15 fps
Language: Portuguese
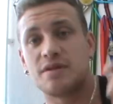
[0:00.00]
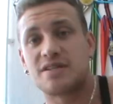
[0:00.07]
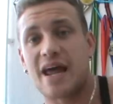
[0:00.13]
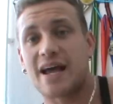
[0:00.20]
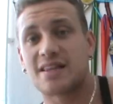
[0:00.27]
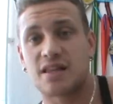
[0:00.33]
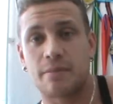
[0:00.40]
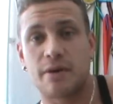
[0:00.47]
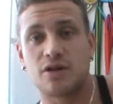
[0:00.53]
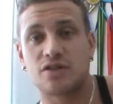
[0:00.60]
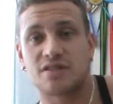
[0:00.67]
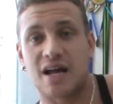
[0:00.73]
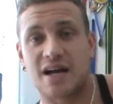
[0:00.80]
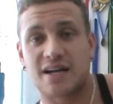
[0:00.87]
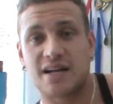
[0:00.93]
Me segue também no
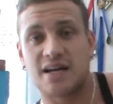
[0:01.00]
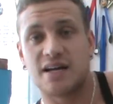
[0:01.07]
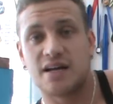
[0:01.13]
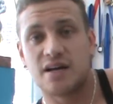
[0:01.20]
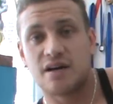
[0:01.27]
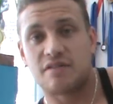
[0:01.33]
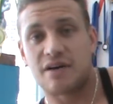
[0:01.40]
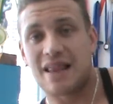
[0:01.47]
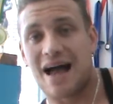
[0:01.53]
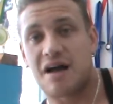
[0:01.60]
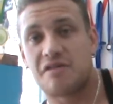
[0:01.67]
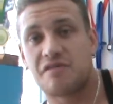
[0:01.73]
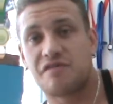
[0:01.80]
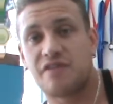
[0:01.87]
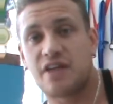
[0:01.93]
Instagram, vai
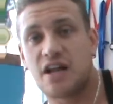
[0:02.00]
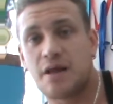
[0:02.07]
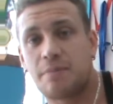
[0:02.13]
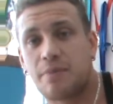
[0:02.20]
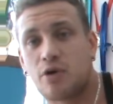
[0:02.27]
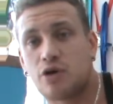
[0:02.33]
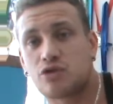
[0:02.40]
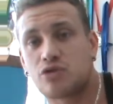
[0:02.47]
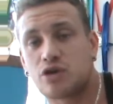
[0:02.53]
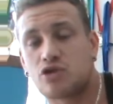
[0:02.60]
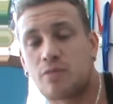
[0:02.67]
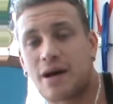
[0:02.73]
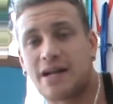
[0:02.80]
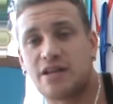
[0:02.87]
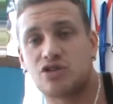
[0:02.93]
lá,
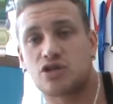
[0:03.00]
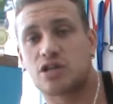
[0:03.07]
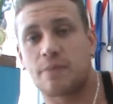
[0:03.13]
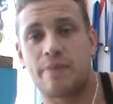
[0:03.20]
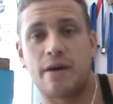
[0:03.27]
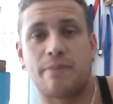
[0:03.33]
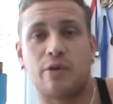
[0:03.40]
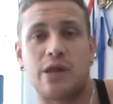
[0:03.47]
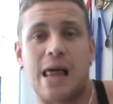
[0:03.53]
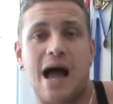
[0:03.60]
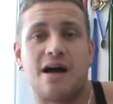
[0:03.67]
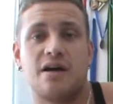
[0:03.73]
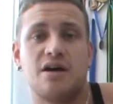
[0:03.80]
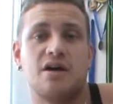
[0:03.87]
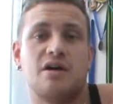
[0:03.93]
Felipe88marinho, JP, põe
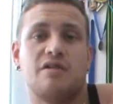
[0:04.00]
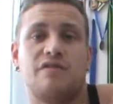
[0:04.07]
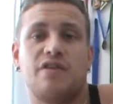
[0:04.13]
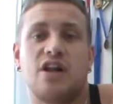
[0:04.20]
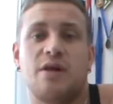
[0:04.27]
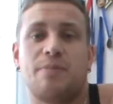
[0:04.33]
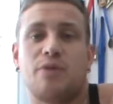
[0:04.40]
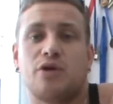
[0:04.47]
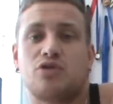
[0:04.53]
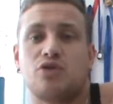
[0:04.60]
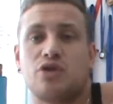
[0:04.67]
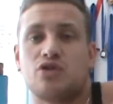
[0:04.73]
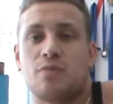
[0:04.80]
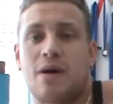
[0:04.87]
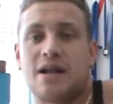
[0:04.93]
lá. Felipe
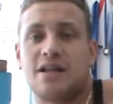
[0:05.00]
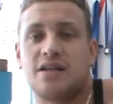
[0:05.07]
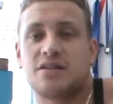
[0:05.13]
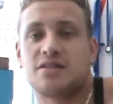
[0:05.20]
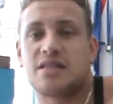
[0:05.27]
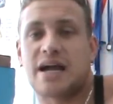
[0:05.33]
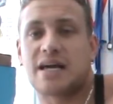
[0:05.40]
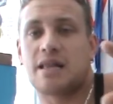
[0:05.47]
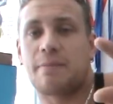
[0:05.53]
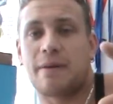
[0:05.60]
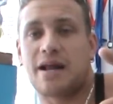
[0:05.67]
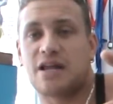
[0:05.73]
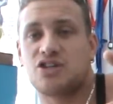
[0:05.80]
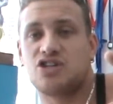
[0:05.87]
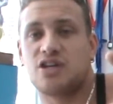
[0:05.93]
88 Marins dá aquela
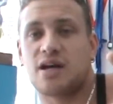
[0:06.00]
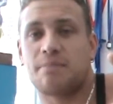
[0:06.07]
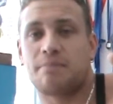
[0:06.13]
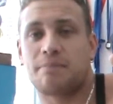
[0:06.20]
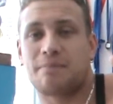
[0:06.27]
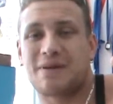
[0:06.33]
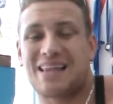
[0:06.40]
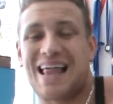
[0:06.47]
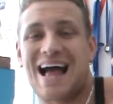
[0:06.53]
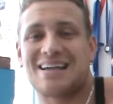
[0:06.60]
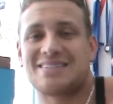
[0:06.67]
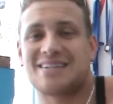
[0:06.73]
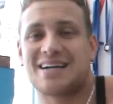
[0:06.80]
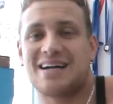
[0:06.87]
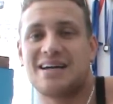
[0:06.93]
paradinha
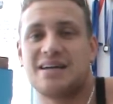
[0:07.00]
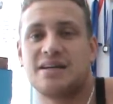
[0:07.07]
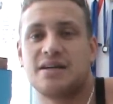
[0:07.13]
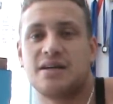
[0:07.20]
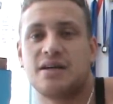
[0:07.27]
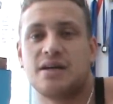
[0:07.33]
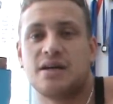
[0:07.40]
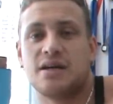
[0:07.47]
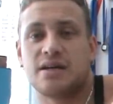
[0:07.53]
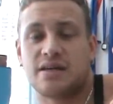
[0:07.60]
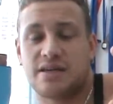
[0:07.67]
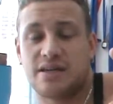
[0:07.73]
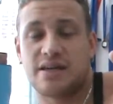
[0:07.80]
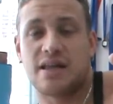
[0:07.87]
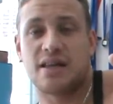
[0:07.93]
clássica,
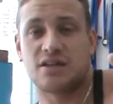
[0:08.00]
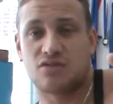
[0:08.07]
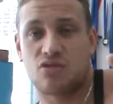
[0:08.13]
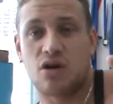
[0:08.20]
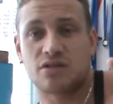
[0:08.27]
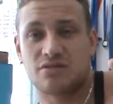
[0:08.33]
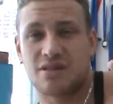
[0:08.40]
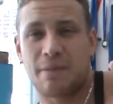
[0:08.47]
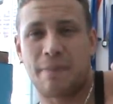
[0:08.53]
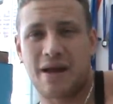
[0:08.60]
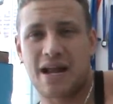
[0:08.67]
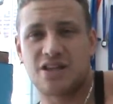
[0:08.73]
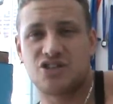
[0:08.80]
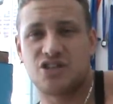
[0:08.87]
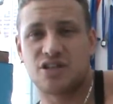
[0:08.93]
que elas gostam da
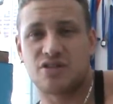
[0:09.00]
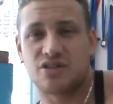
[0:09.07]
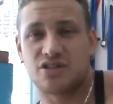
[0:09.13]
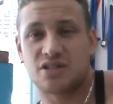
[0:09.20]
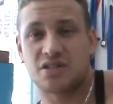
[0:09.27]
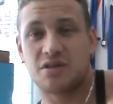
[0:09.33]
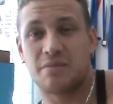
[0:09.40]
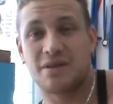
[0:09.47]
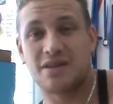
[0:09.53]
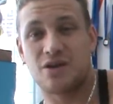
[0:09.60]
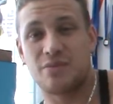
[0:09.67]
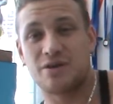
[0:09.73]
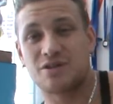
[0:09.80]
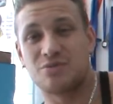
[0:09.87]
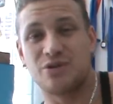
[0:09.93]
paradinha, não adianta você meter
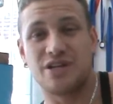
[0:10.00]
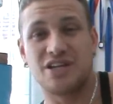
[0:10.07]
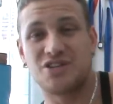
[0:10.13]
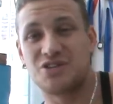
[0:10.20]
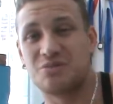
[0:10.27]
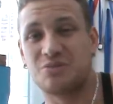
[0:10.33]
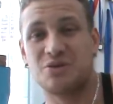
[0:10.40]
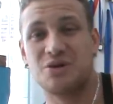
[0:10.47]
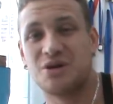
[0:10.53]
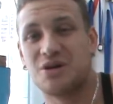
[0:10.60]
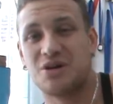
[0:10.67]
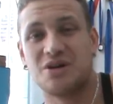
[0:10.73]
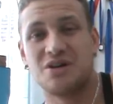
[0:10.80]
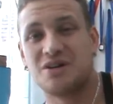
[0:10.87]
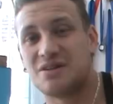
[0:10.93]
o mesmo ritmo
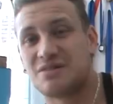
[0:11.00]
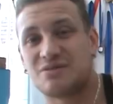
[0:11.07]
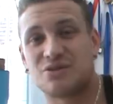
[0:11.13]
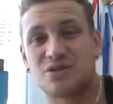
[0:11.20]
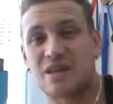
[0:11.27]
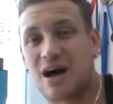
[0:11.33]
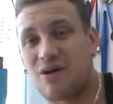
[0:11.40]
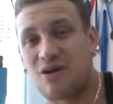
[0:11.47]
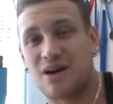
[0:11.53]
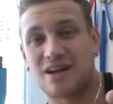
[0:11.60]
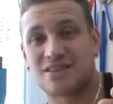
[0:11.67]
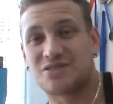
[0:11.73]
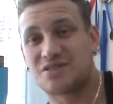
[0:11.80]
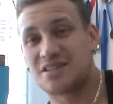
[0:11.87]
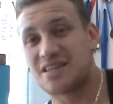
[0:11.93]
toda
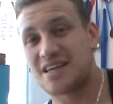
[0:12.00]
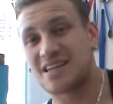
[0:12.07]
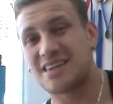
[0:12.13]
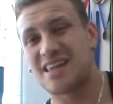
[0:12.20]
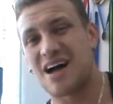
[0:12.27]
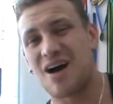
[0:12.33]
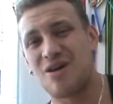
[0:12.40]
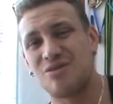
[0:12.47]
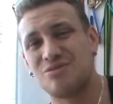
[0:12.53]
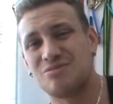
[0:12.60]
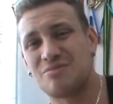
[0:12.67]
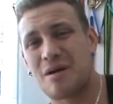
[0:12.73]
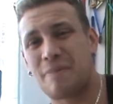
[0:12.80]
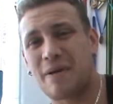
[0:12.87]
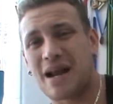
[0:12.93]
hora, então você tem que dar
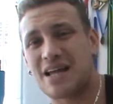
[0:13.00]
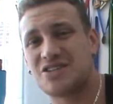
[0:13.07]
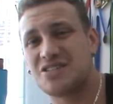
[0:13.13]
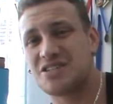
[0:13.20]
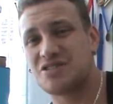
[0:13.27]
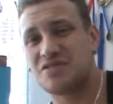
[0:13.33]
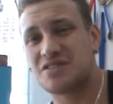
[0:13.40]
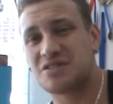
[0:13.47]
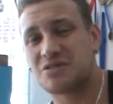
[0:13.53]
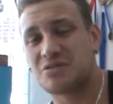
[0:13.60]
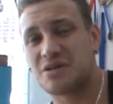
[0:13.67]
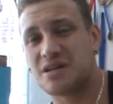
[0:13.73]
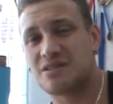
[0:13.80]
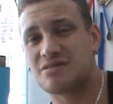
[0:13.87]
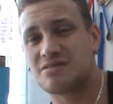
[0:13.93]
uma paradinha de vez em
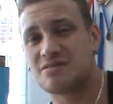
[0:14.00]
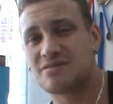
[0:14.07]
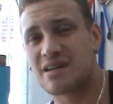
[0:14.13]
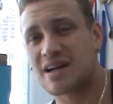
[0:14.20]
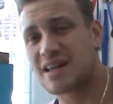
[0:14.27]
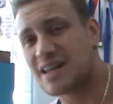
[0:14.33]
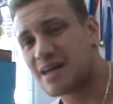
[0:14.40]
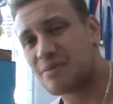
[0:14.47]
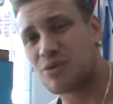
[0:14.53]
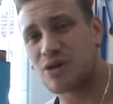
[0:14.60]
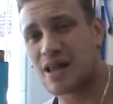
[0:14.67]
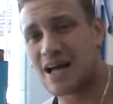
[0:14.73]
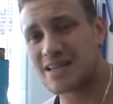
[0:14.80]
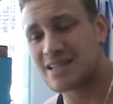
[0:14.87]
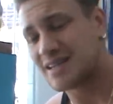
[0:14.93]
quando, dar aquela
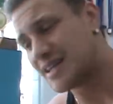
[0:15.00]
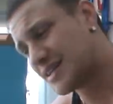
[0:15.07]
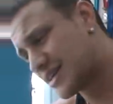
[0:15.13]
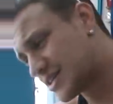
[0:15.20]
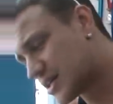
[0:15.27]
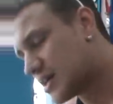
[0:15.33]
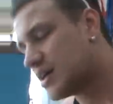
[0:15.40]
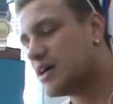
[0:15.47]
regulada, daí deixa.